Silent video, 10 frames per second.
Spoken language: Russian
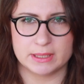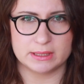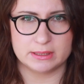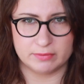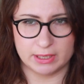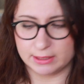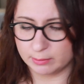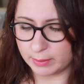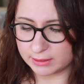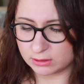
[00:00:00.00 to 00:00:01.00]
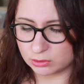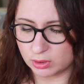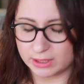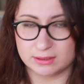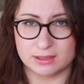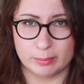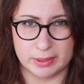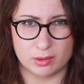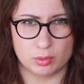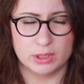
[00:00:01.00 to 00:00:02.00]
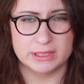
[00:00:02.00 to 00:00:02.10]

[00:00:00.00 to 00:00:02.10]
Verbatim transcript: как Невея или Баттер, только это лабеллу.